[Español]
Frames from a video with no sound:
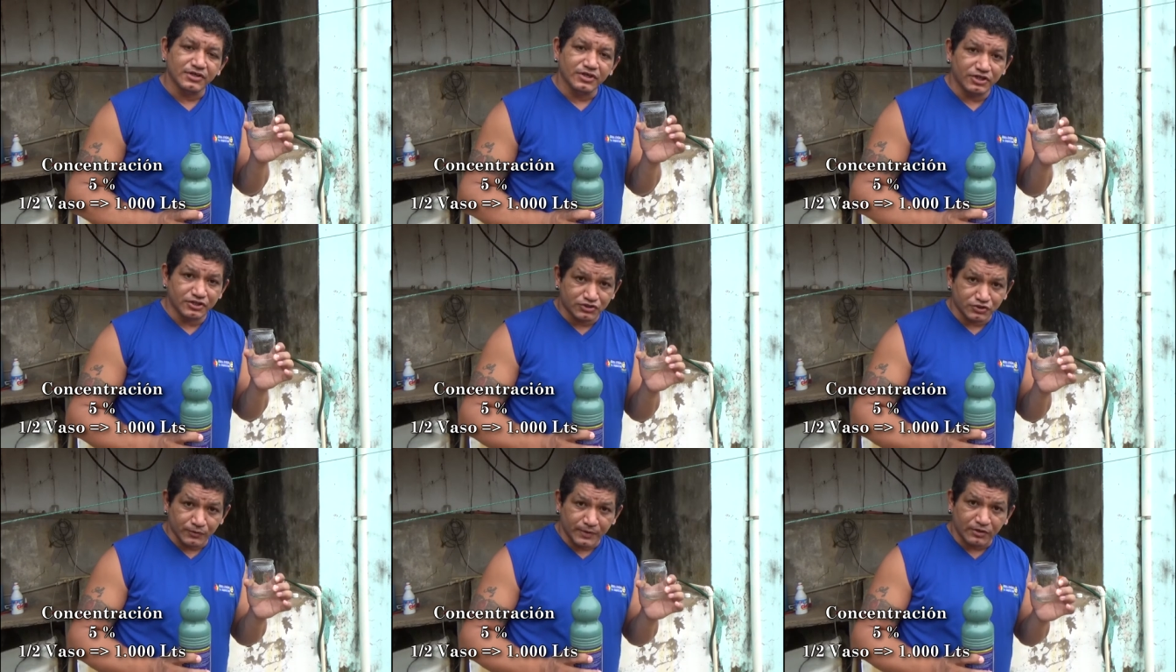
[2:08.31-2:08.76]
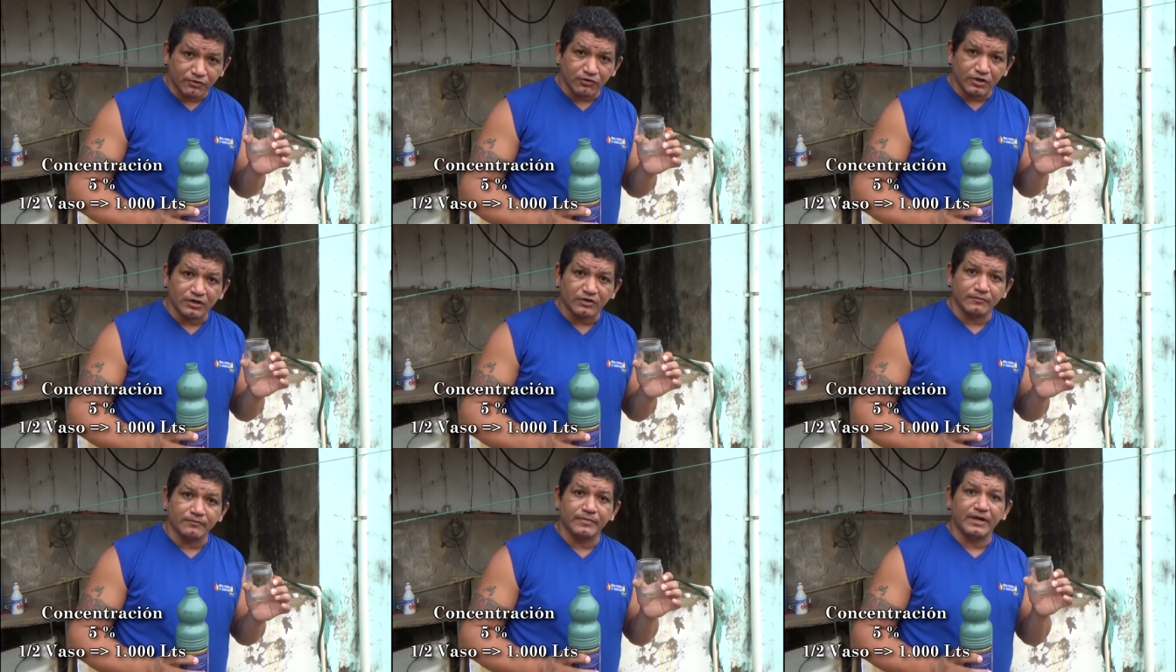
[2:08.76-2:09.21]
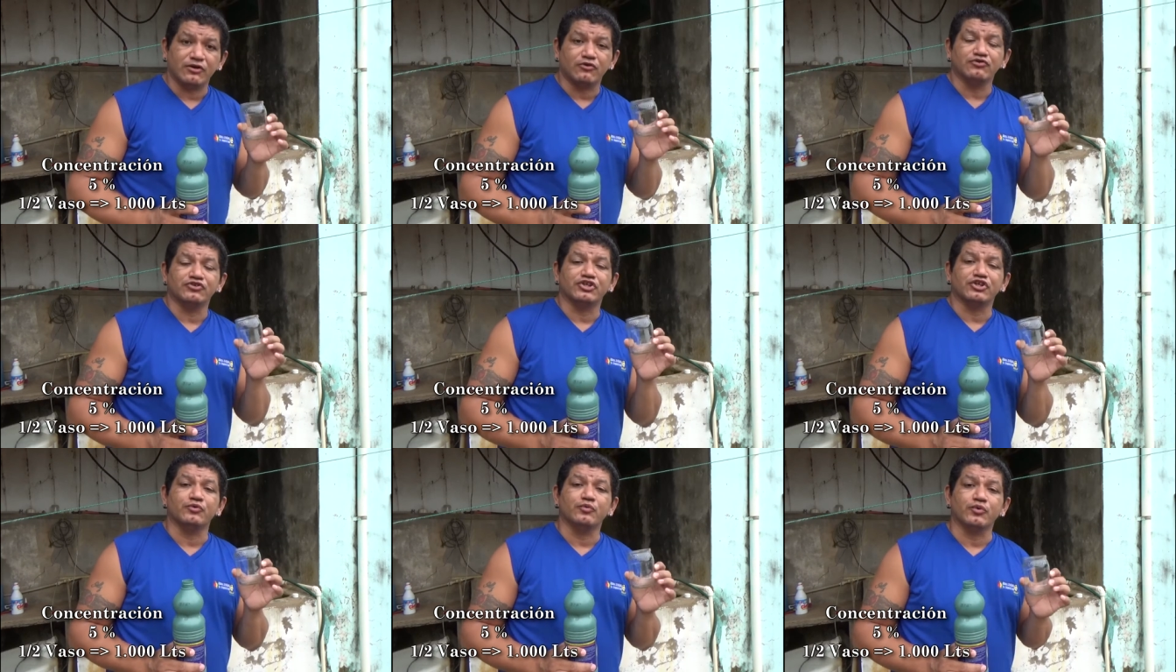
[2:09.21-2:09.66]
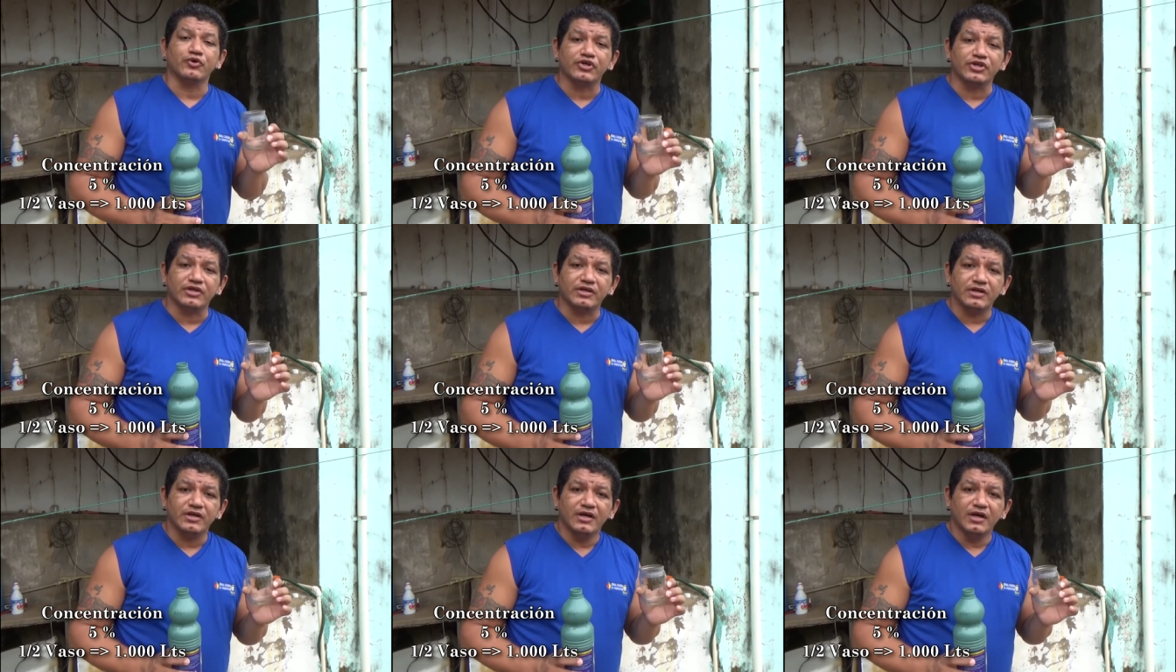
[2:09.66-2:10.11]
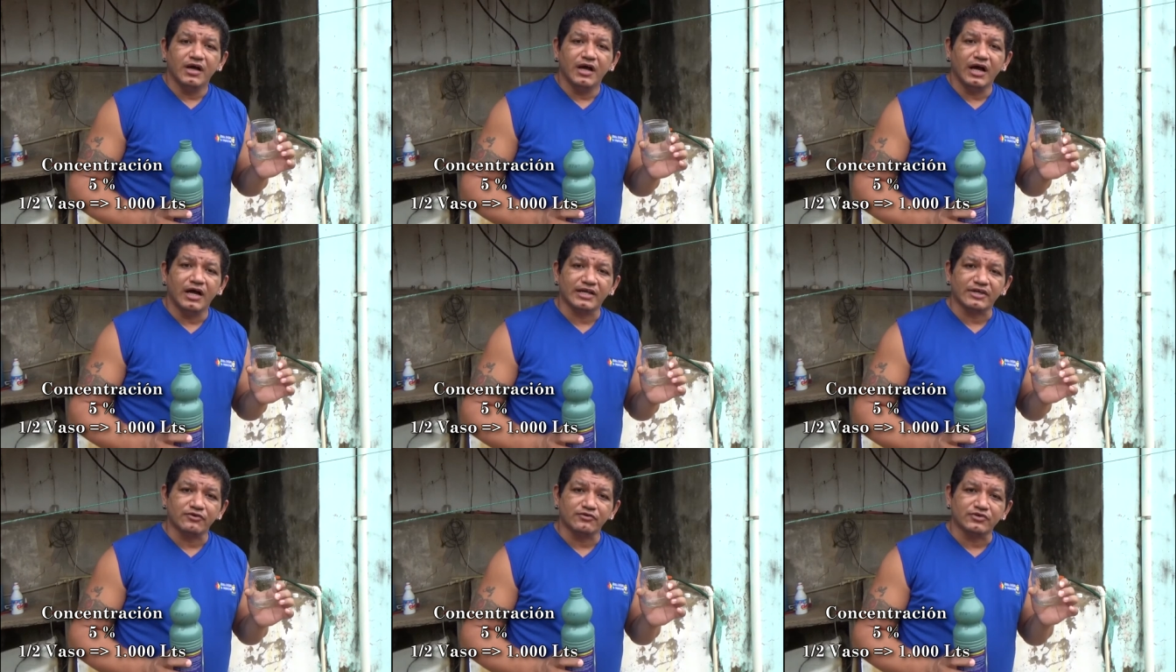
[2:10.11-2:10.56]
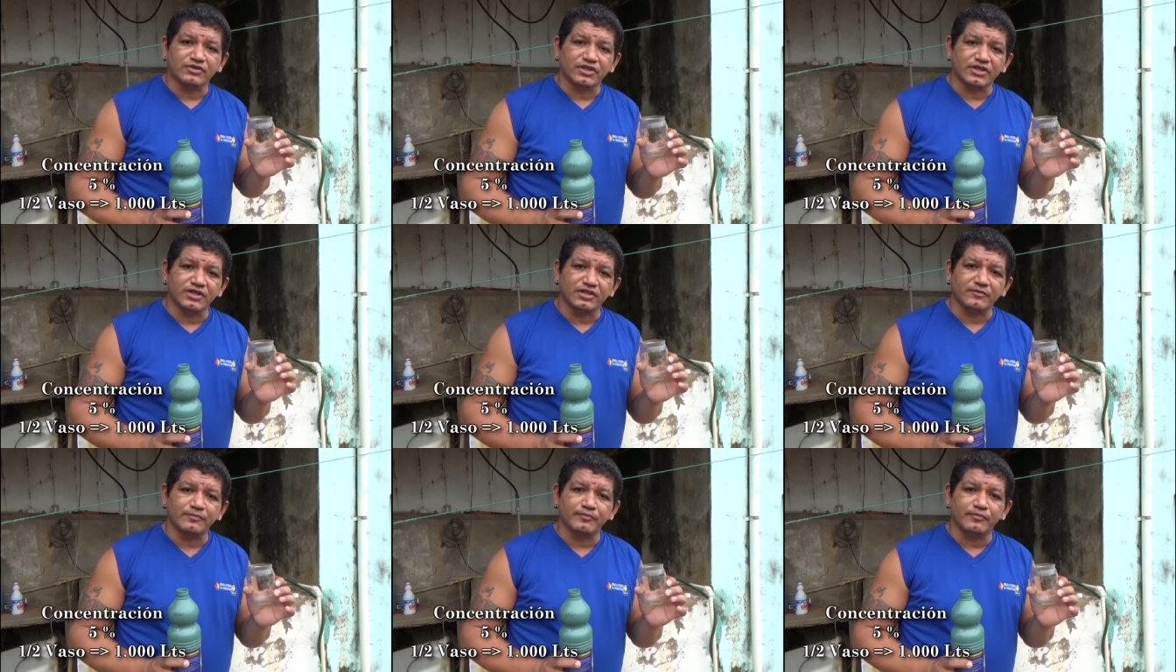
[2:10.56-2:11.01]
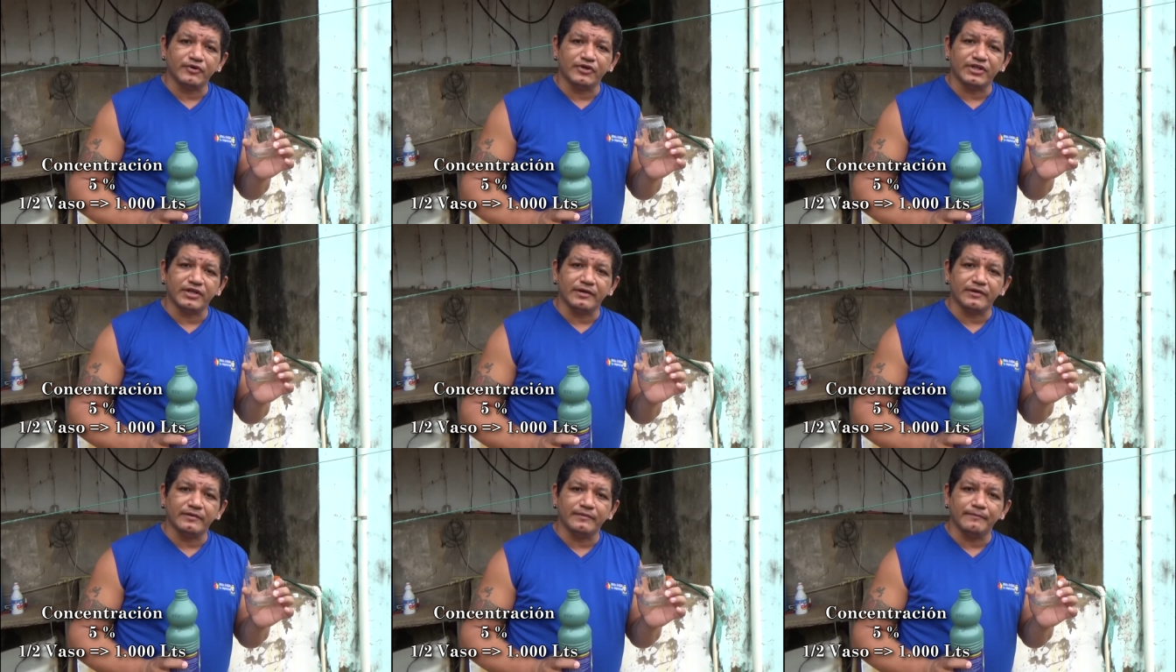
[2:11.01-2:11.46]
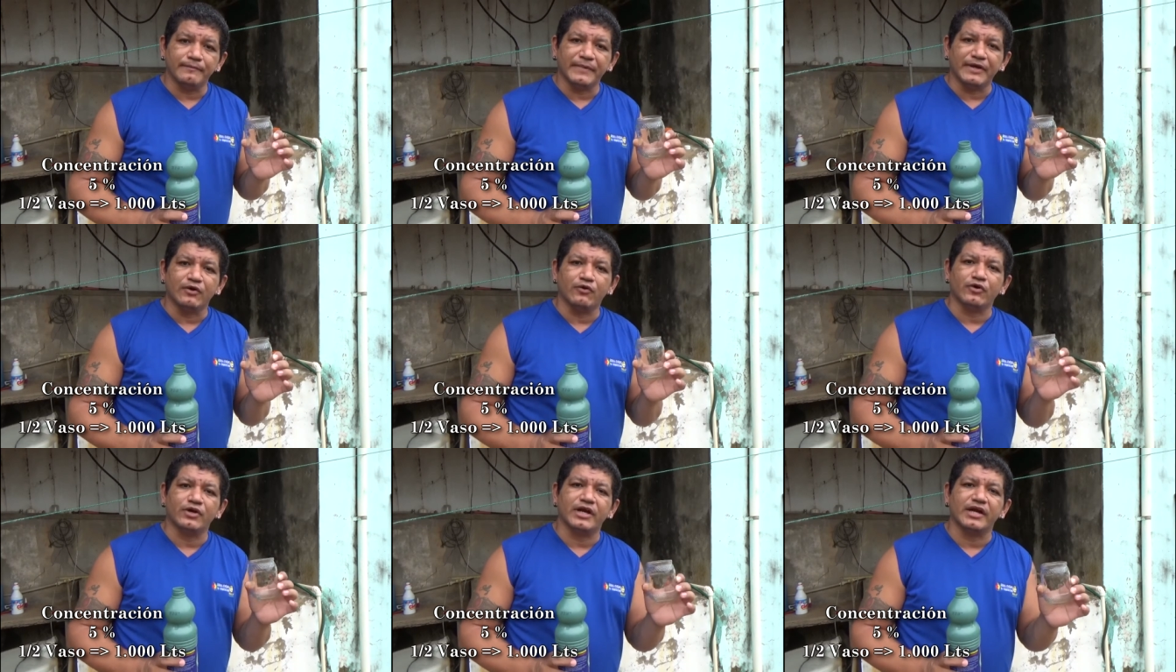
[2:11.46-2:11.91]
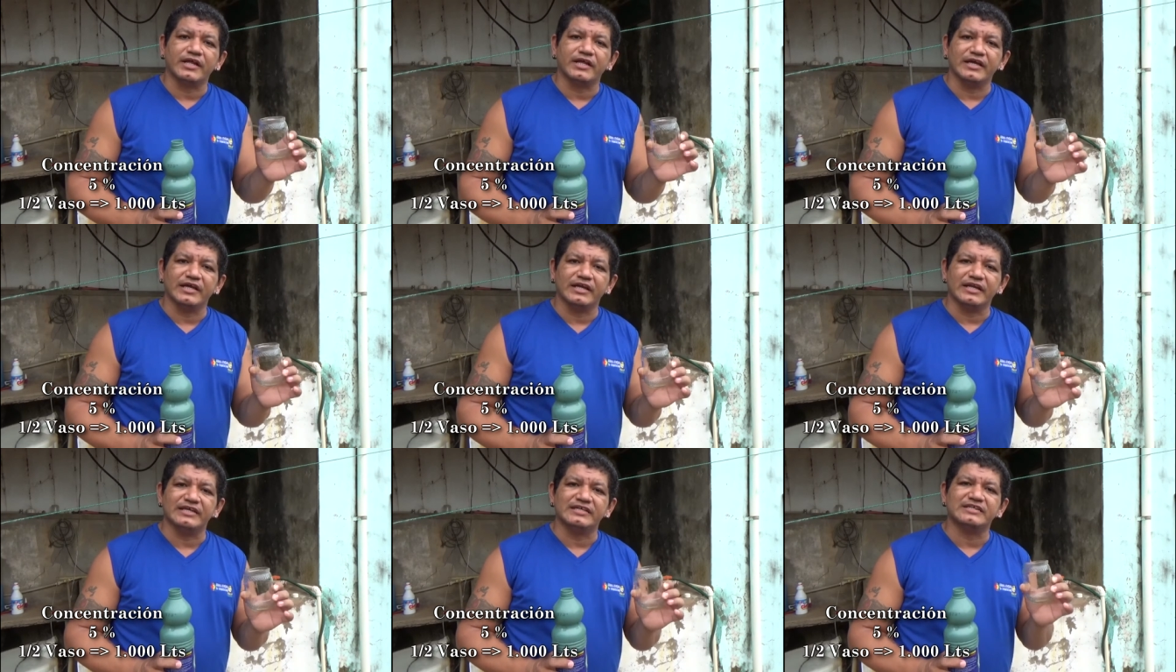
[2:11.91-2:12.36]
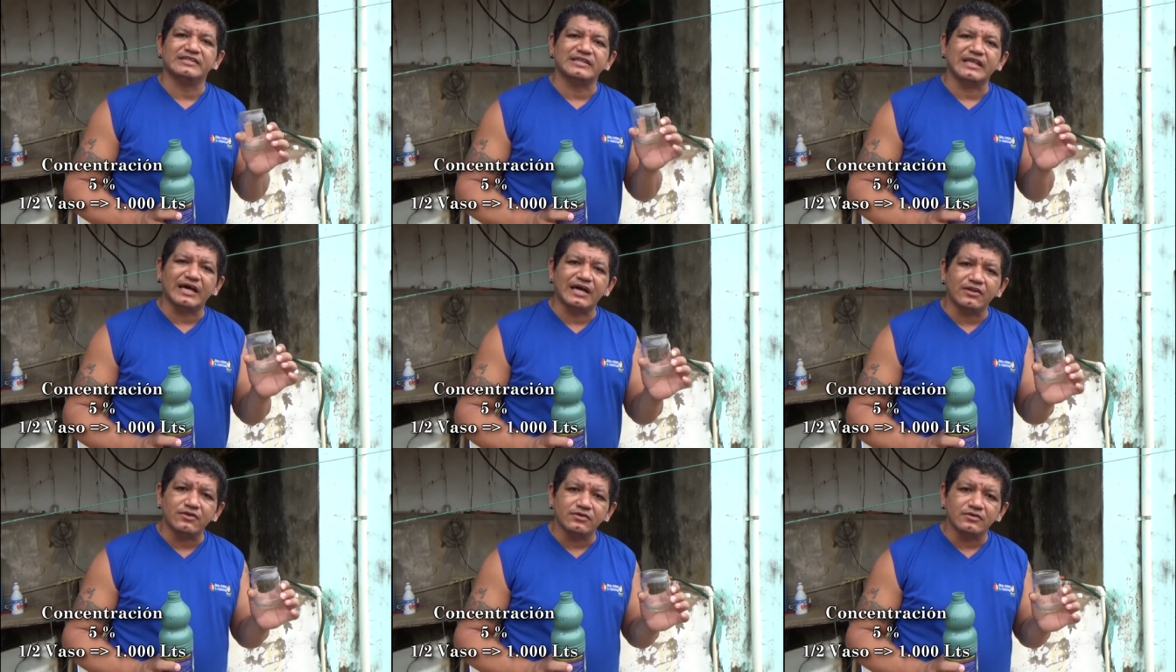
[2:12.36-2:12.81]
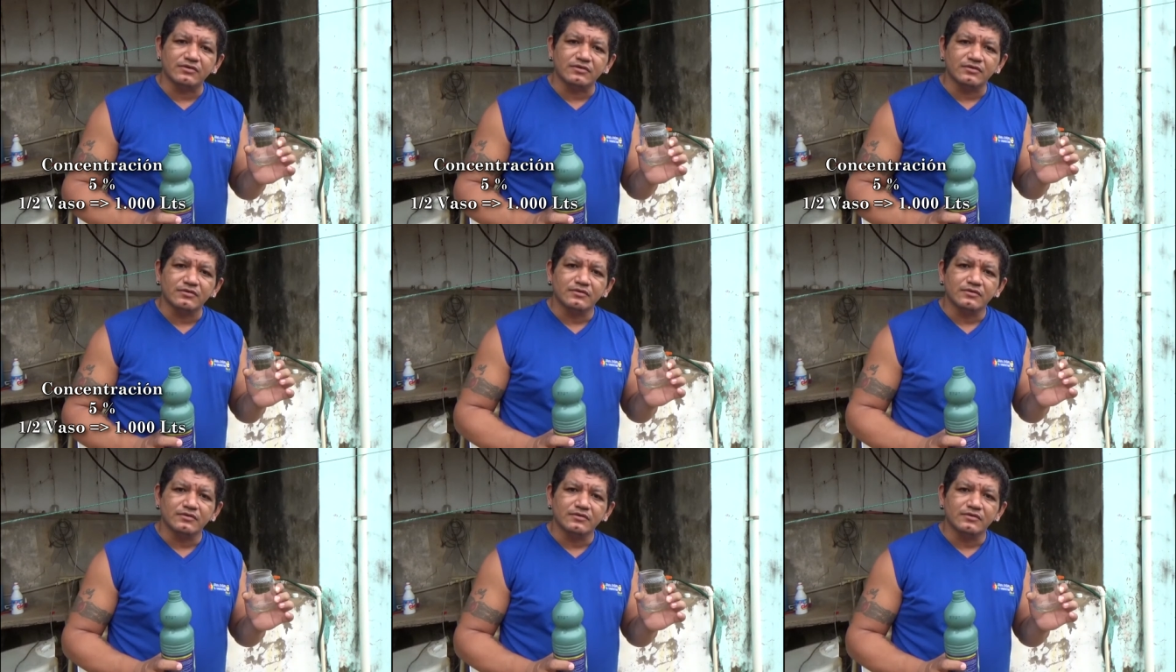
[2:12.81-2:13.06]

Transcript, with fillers: Eso va, a contribuir a que usted pueda mejorar el estado